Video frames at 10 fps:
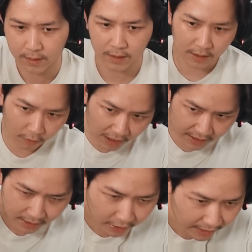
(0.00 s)
nih gue
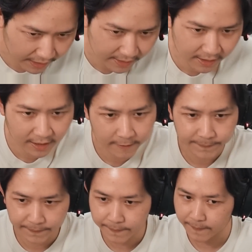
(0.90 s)
kasih tau ya guys ya
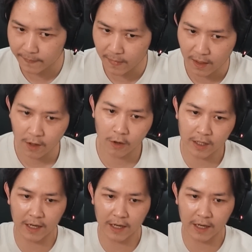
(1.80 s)
orang